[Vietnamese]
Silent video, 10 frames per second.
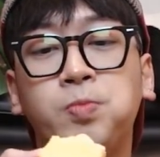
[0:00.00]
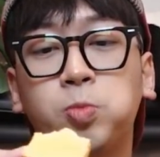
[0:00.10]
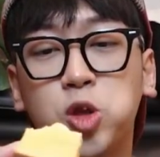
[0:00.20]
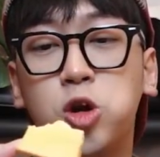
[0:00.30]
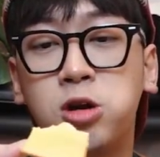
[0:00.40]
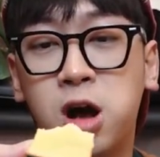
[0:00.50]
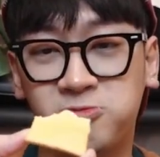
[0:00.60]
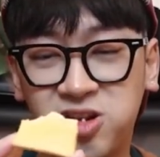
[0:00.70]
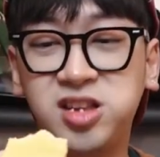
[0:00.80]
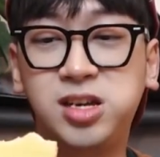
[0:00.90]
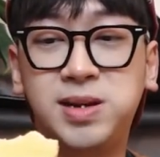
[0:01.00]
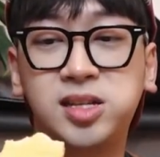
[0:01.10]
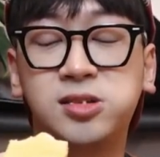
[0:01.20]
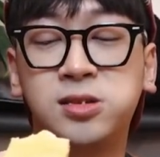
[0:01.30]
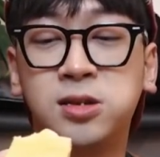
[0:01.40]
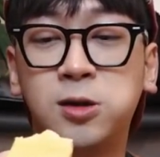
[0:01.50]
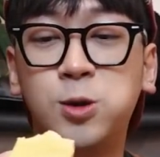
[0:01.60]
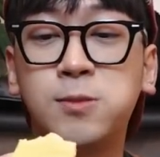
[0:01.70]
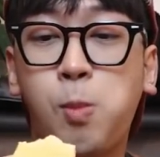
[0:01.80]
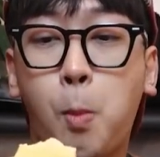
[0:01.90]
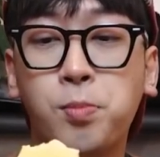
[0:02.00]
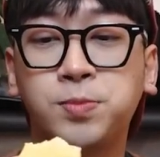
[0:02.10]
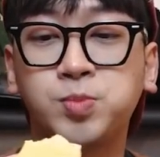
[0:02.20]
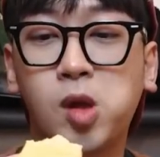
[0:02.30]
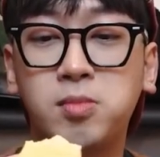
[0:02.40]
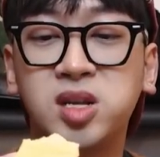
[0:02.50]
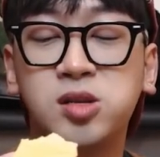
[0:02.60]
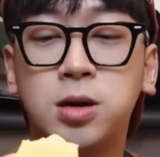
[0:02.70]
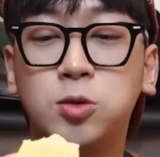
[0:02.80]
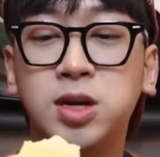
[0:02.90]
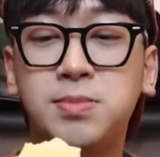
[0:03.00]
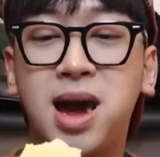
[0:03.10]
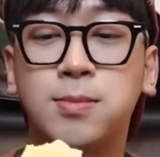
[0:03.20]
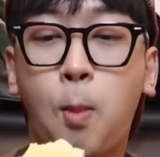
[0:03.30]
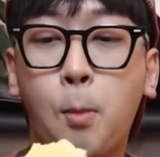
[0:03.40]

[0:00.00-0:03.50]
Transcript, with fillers: Độ ngọt vẫn như bánh trứng nướng luôn Bình thường nguyên bản